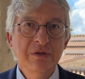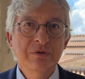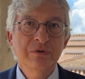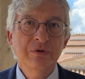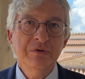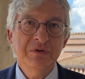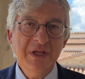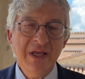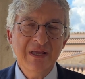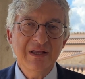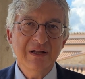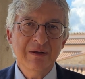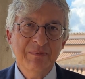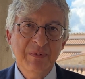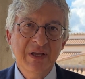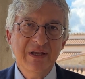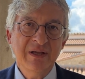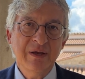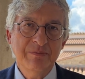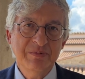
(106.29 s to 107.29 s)
Non era
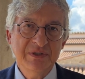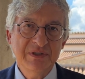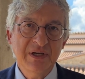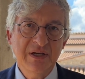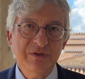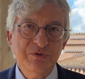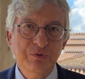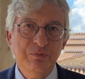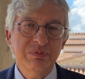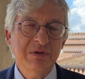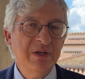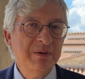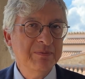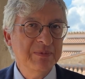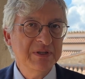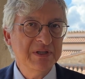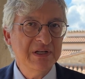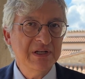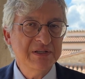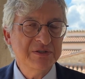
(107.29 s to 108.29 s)
mai capitato
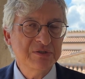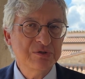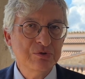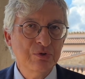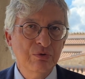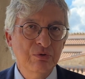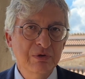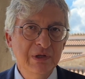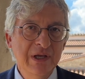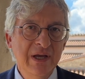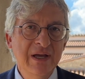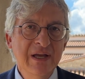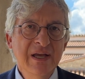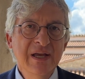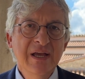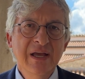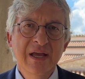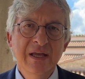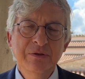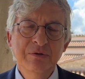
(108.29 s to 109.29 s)
prima nella storia
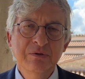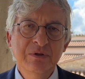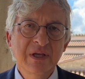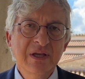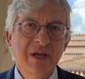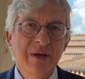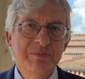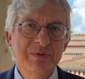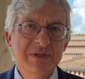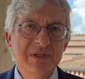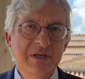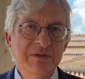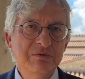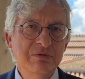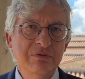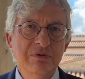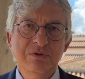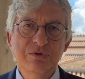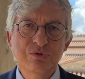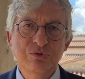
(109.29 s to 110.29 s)
e non è capitato
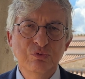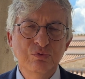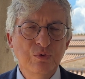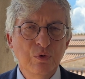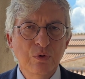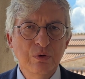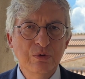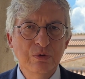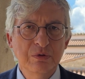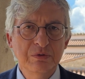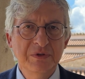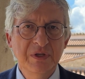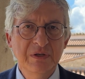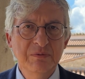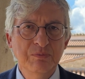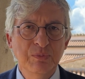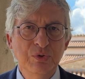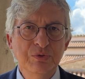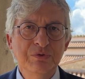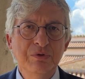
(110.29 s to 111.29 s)
in nessun luogo del
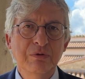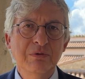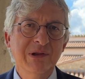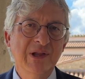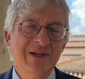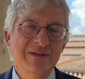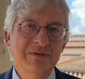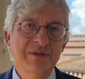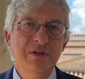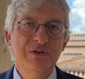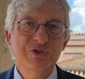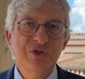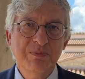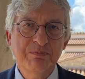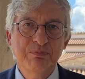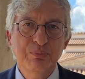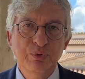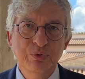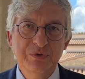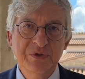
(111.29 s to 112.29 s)
mondo tranne il
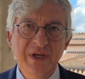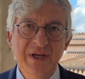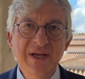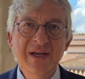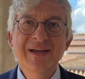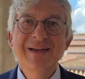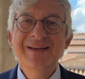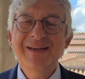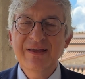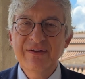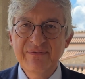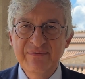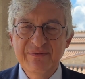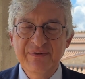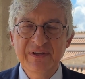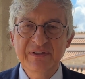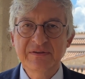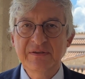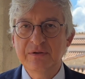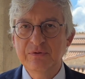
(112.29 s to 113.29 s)
Giappone, che
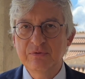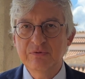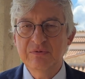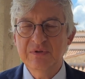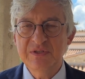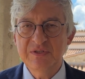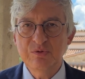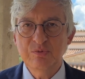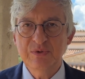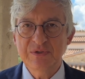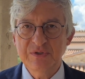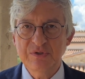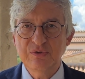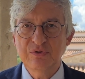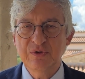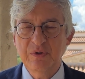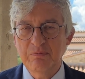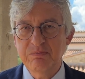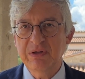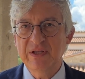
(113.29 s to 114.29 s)
infatti è in una
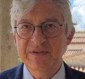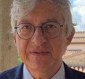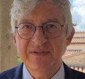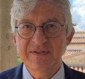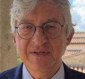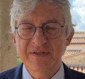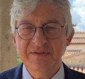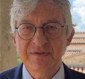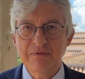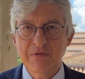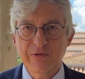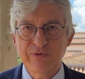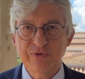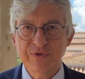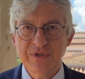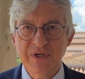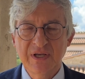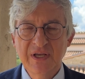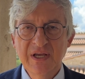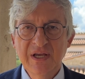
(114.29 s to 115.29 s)
situazione predisastrosa.